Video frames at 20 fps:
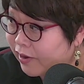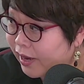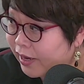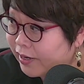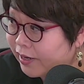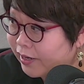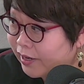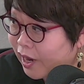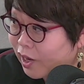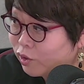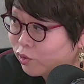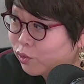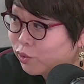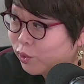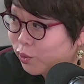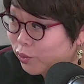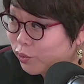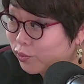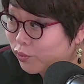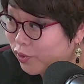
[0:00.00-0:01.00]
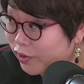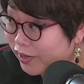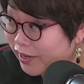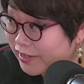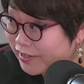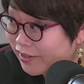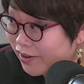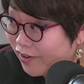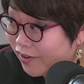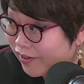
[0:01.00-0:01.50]
LA 아,
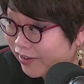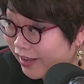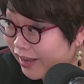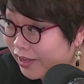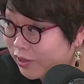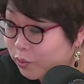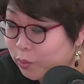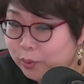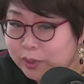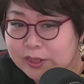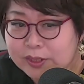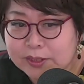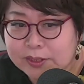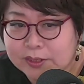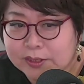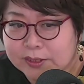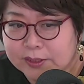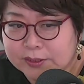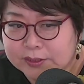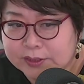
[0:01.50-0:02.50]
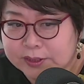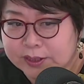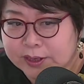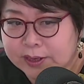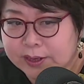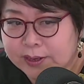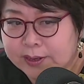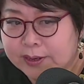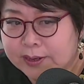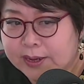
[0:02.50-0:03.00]
한국교육원에서 아, 예, 노인들을 이제
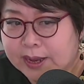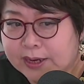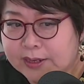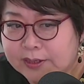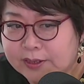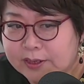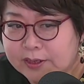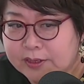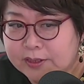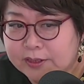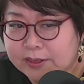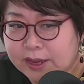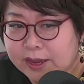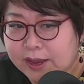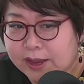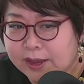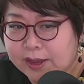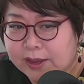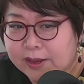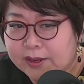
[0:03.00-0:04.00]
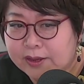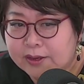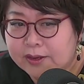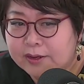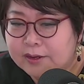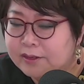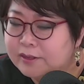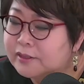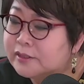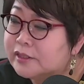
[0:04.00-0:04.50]
가리키는데
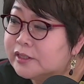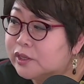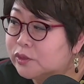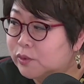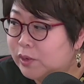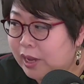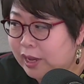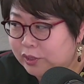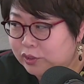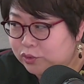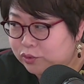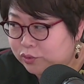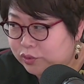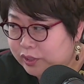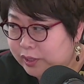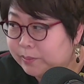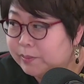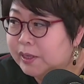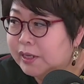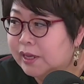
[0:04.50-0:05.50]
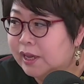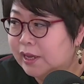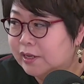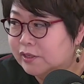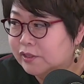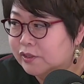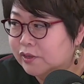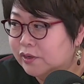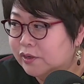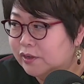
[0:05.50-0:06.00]
그때도 아주 재밌게
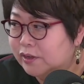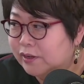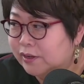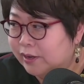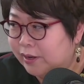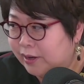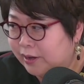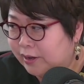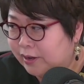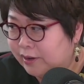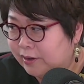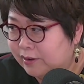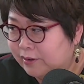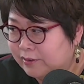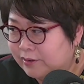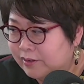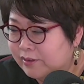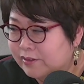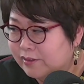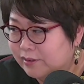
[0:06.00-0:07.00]
하죠. 아, 네, 제가 그래서.